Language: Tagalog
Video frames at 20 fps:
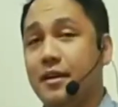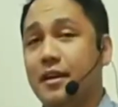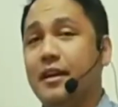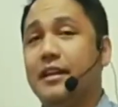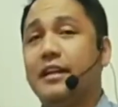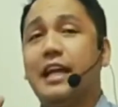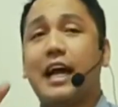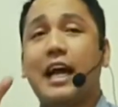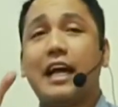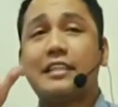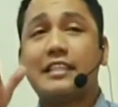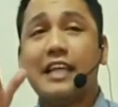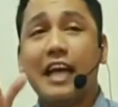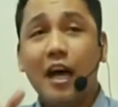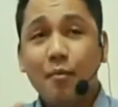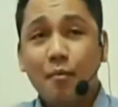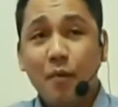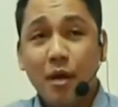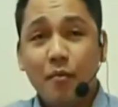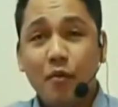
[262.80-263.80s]
na
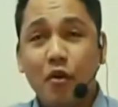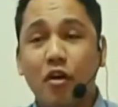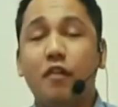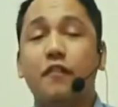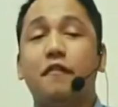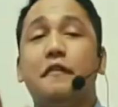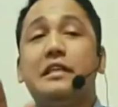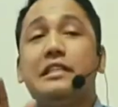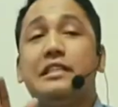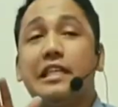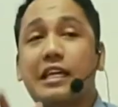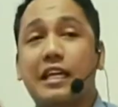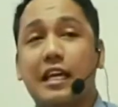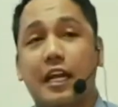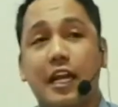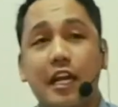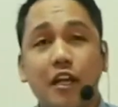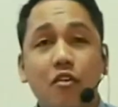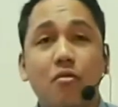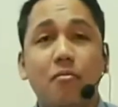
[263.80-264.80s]
kasama mo
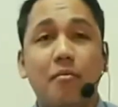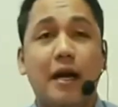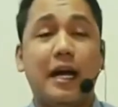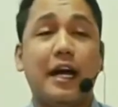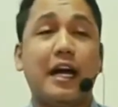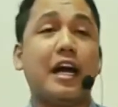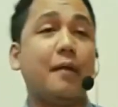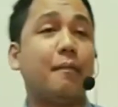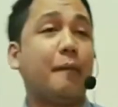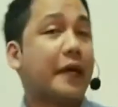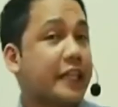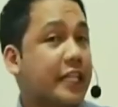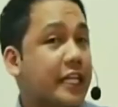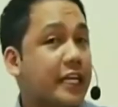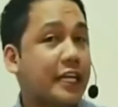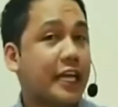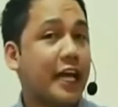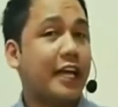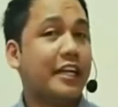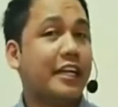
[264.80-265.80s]
physically yung mga
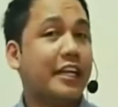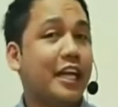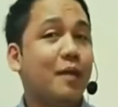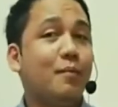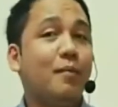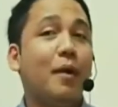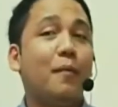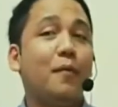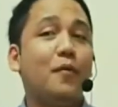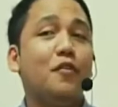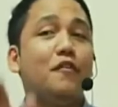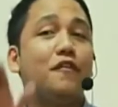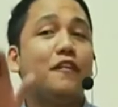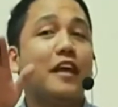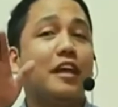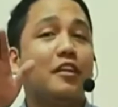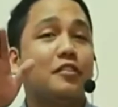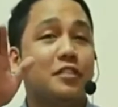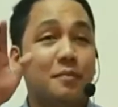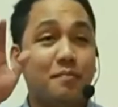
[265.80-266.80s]
kapatiran, iba po yung
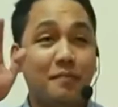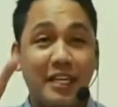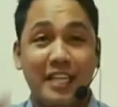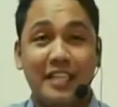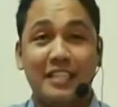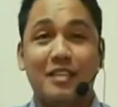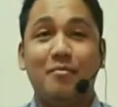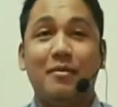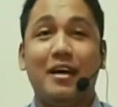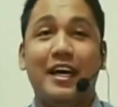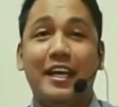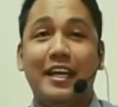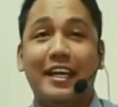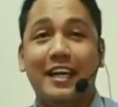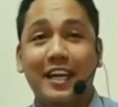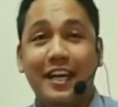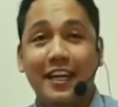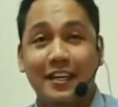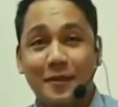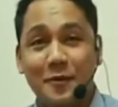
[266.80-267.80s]
fellowship na nasa bahay ka
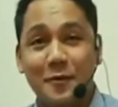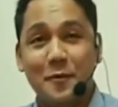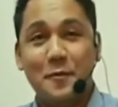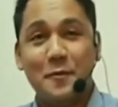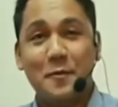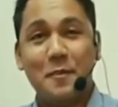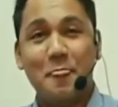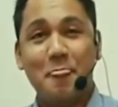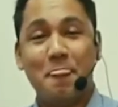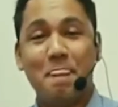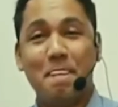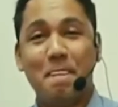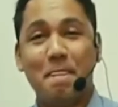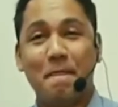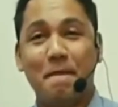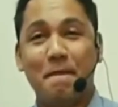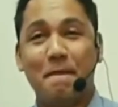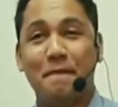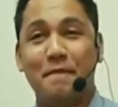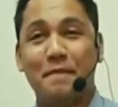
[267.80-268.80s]
lang.
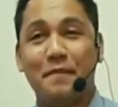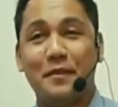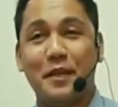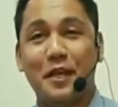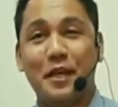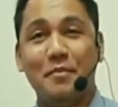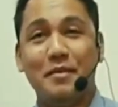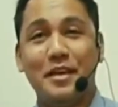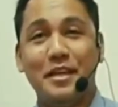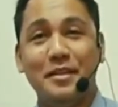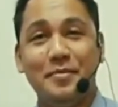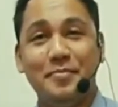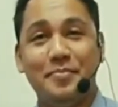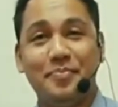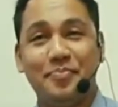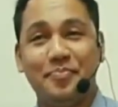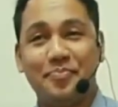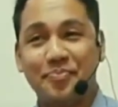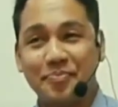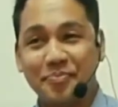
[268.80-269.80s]
Amen?
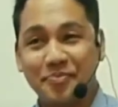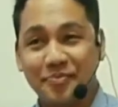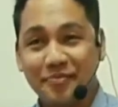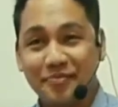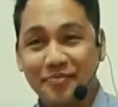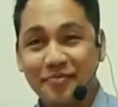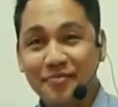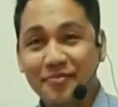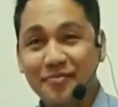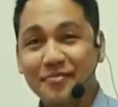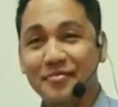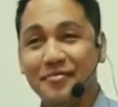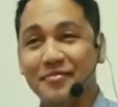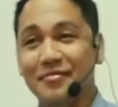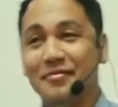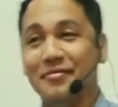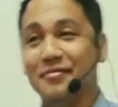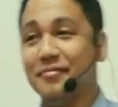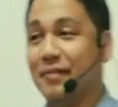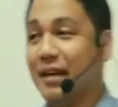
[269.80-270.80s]

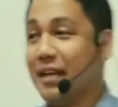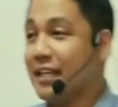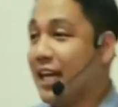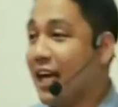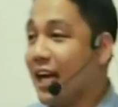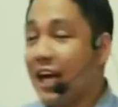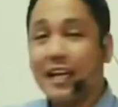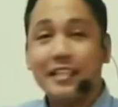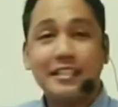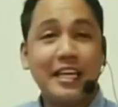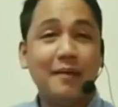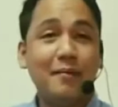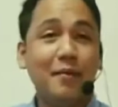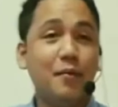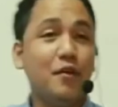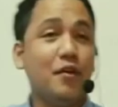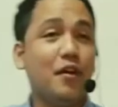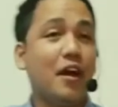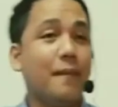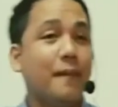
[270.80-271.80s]
Pag nakakasama mo
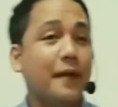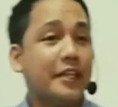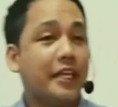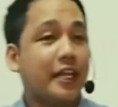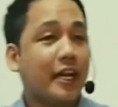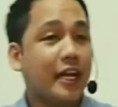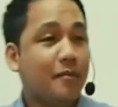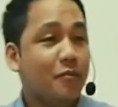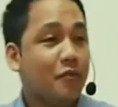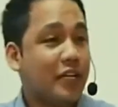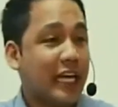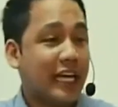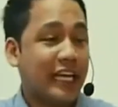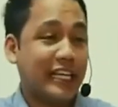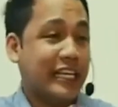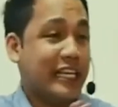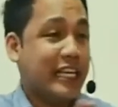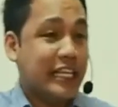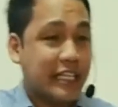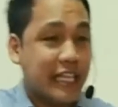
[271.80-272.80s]
yung kapatiran mo,
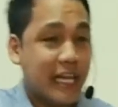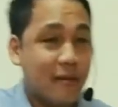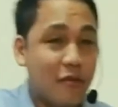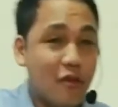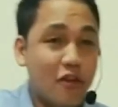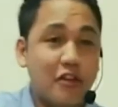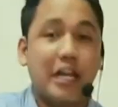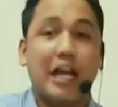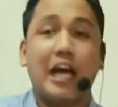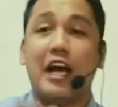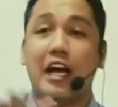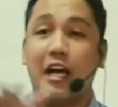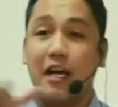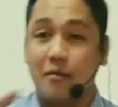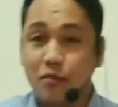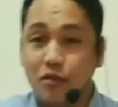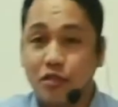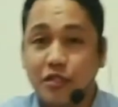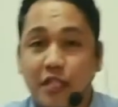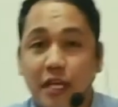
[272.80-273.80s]
nakikita mo,
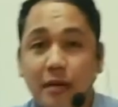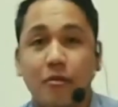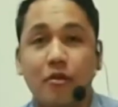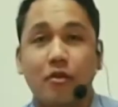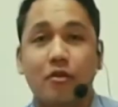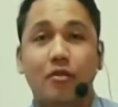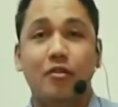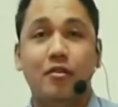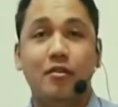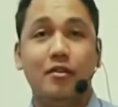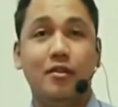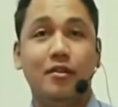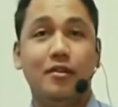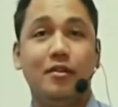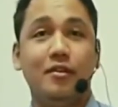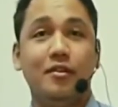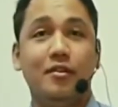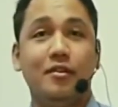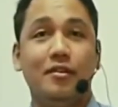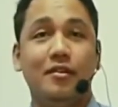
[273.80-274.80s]
nakakamusta mo,
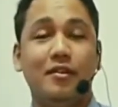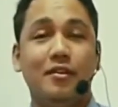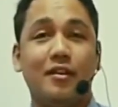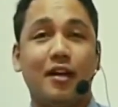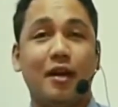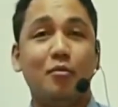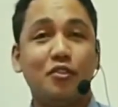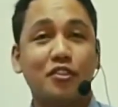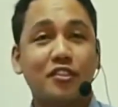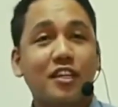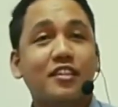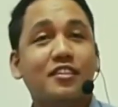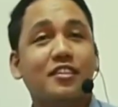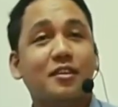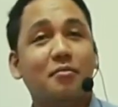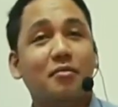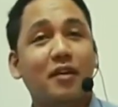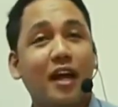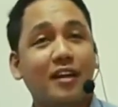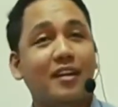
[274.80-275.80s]
kamusta na si
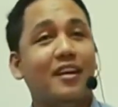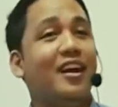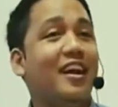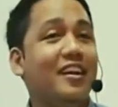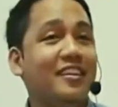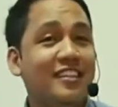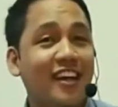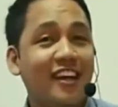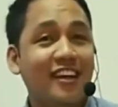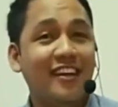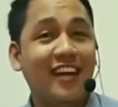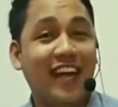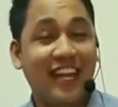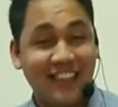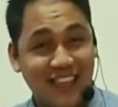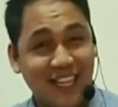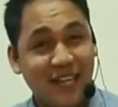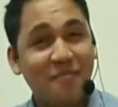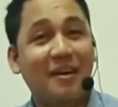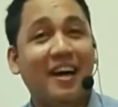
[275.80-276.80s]
Brother Arniel? Ang
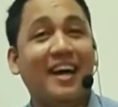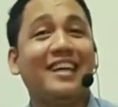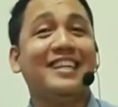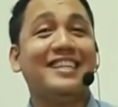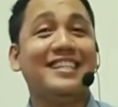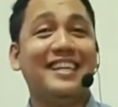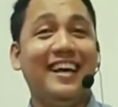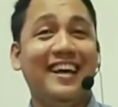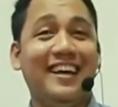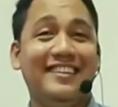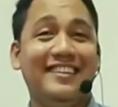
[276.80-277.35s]
taba na niya.